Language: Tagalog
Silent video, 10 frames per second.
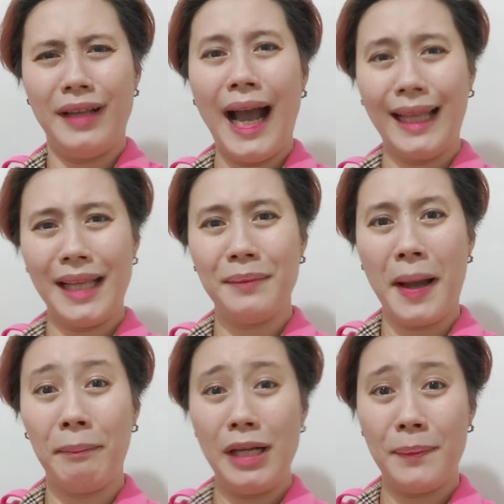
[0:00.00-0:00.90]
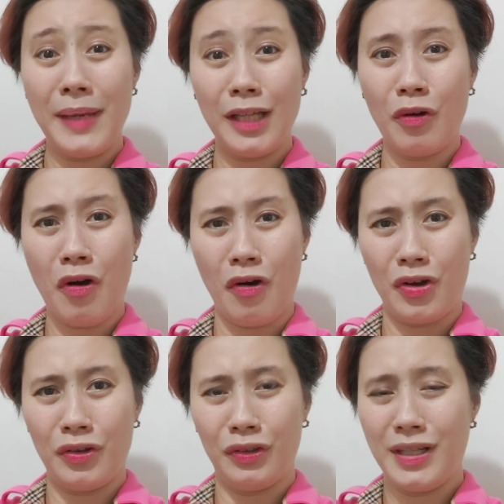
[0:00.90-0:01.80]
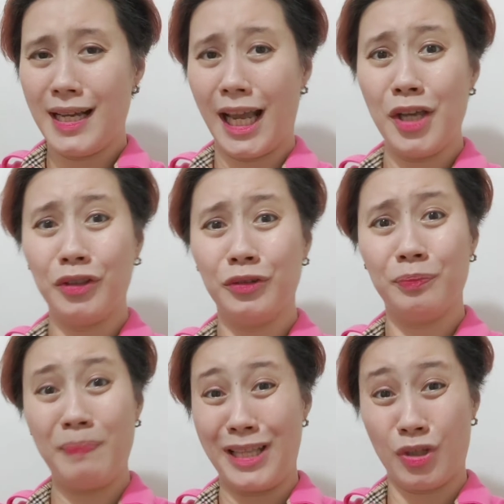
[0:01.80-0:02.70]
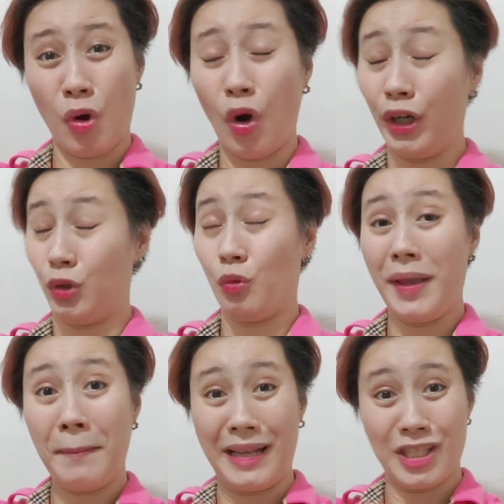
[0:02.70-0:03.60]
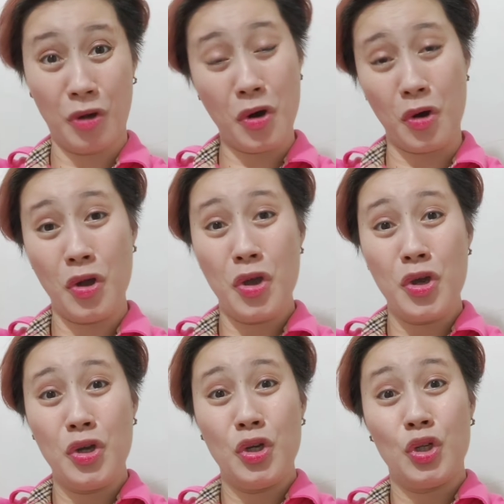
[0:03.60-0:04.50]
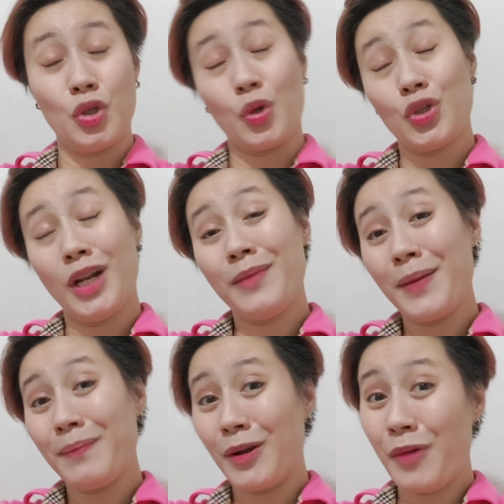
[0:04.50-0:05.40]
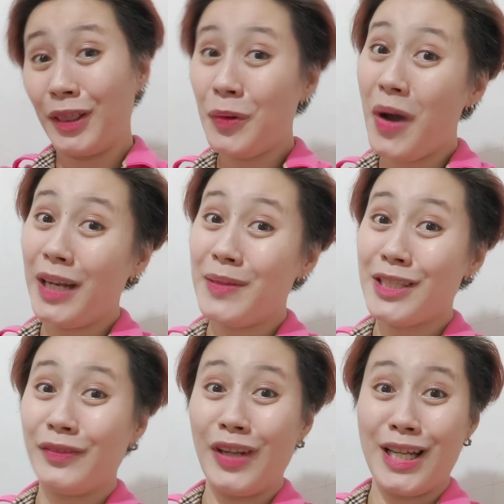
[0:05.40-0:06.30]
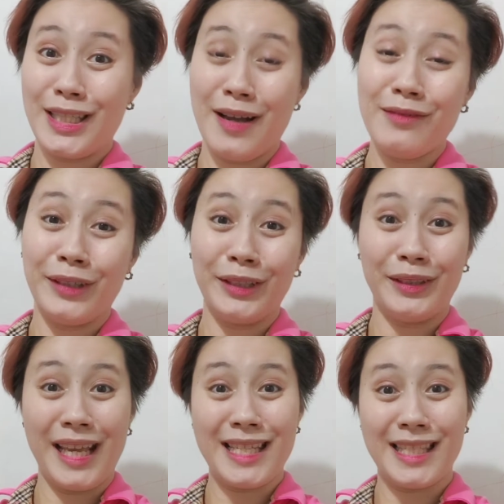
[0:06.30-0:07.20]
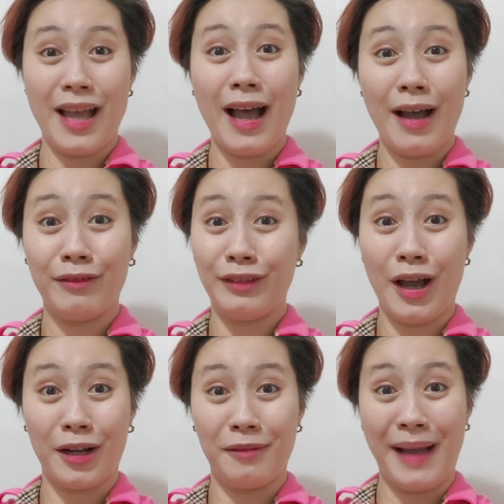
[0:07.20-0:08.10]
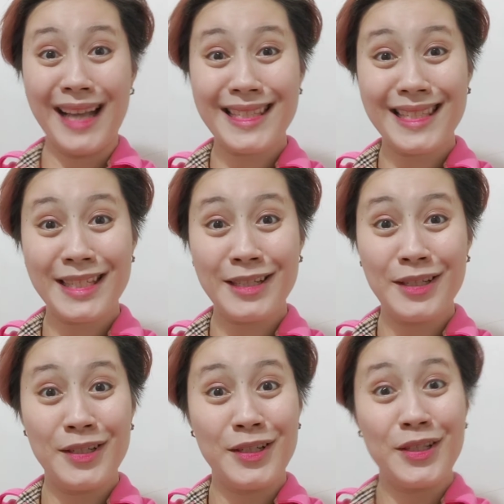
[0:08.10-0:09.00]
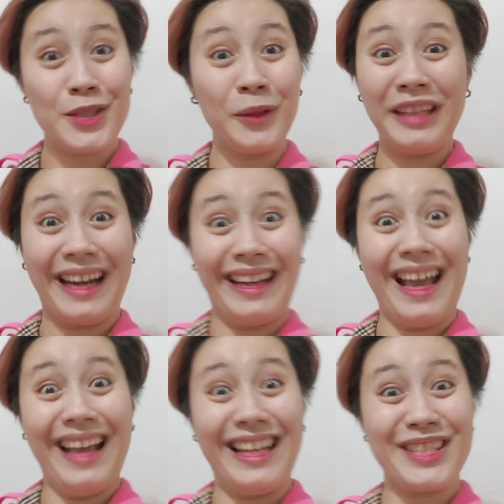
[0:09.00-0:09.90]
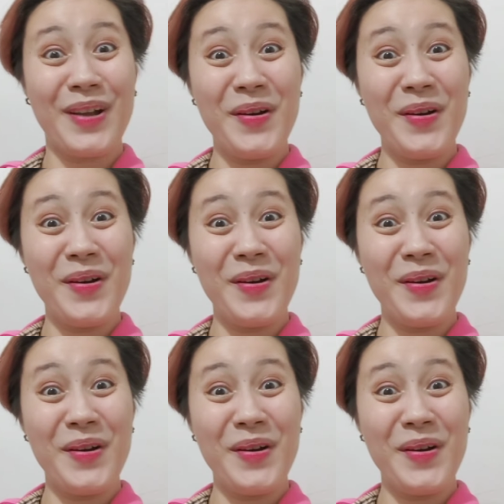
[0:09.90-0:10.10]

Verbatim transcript: ating mga Pilipino Yung Pasko or tuwing Pasko. So, gusto lang pagkwentuhan ni Miss Blossom for today's uh, Vlogmas. So, tara na! Let's go!